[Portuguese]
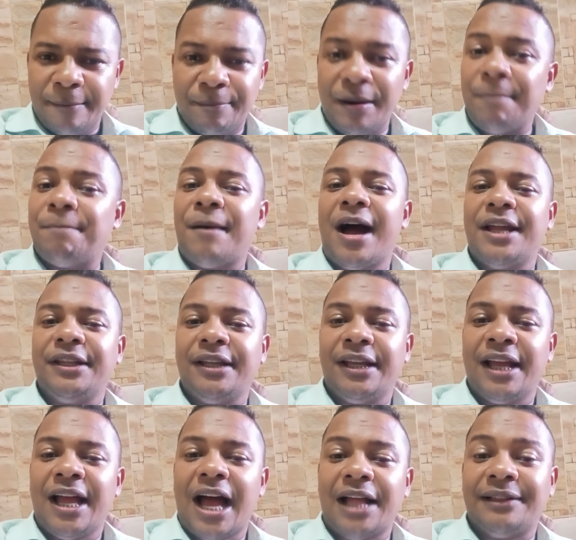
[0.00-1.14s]
Prepare,
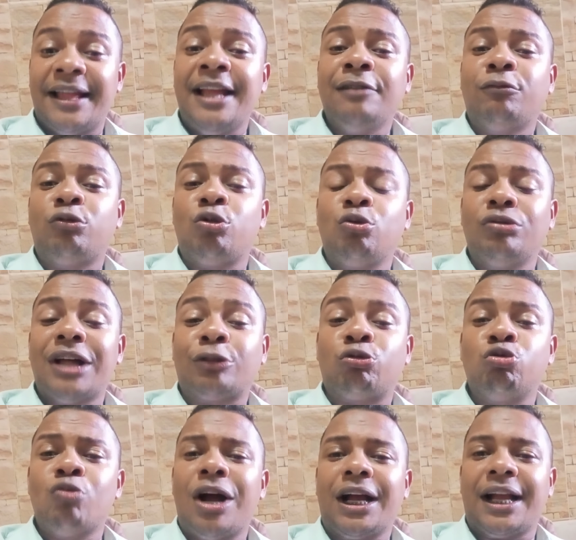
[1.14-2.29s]
dentro da
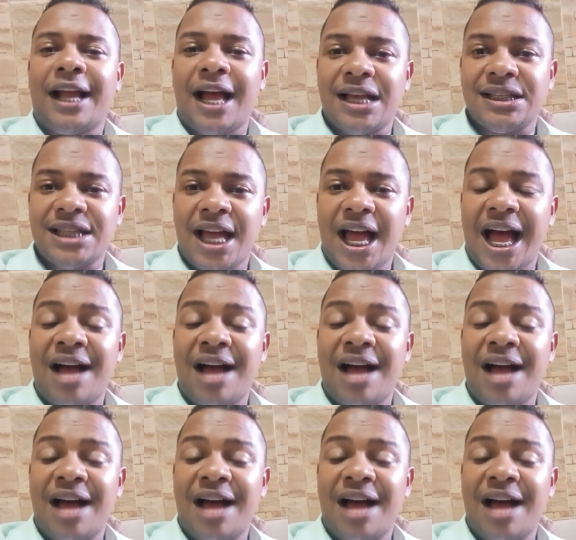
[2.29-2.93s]
tua casa